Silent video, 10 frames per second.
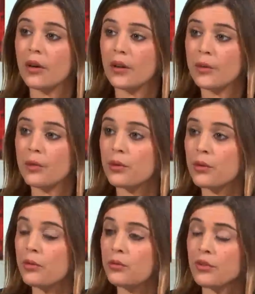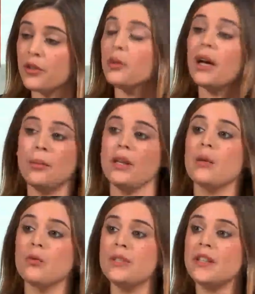Alors est-ce que, que vous continuez à
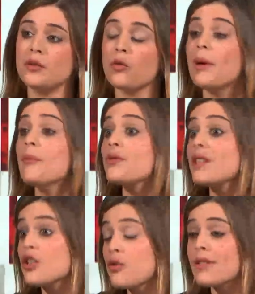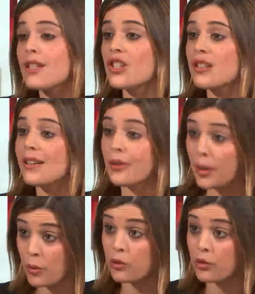appeler à la mobilisation, même en sachant que ça
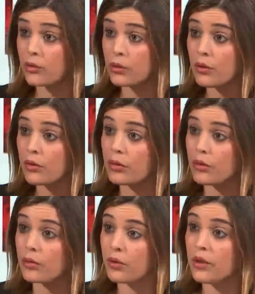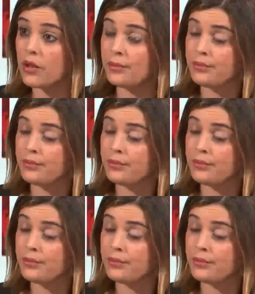génère d'importantes violences dans le centre-ville bah